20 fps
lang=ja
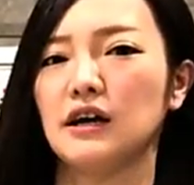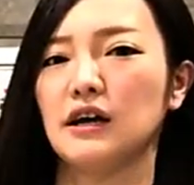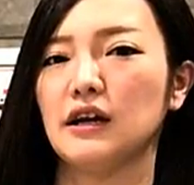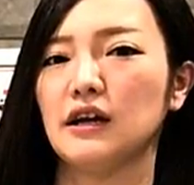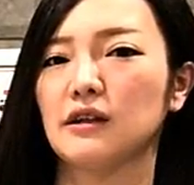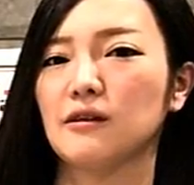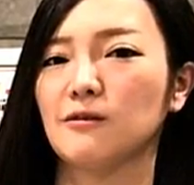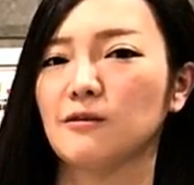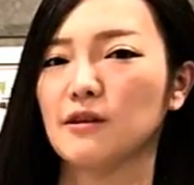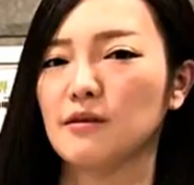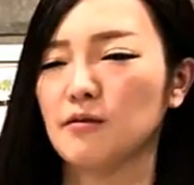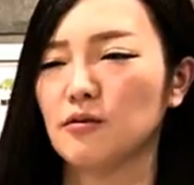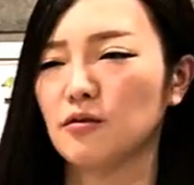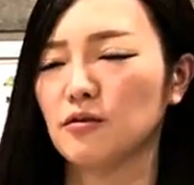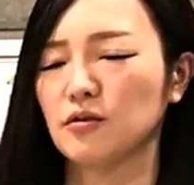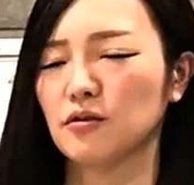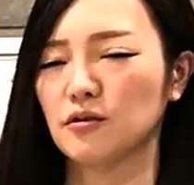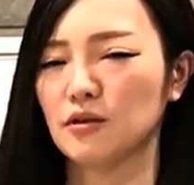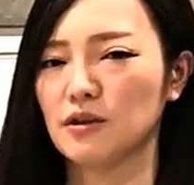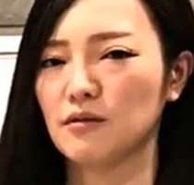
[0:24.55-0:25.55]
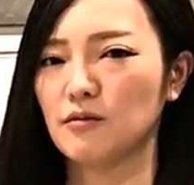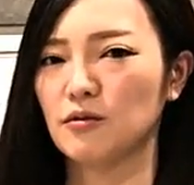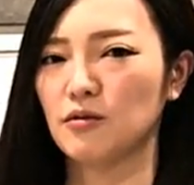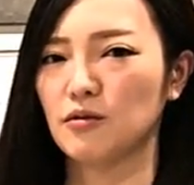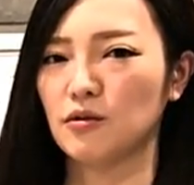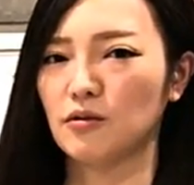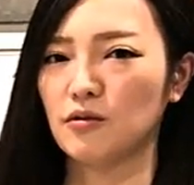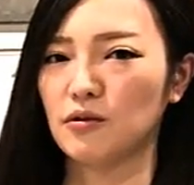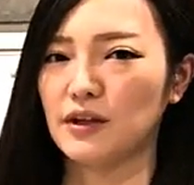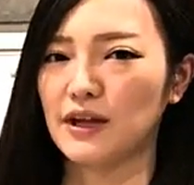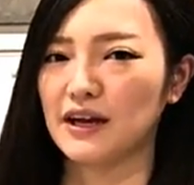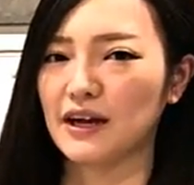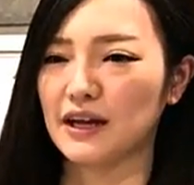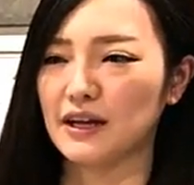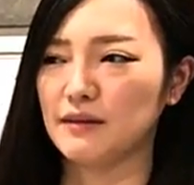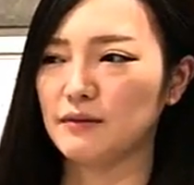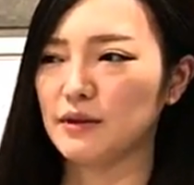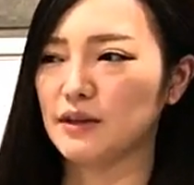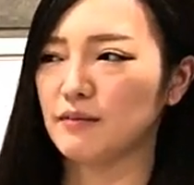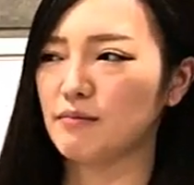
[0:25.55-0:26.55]
えー、とってもとっても長
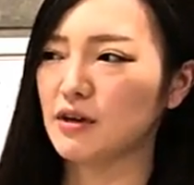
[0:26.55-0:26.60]
い、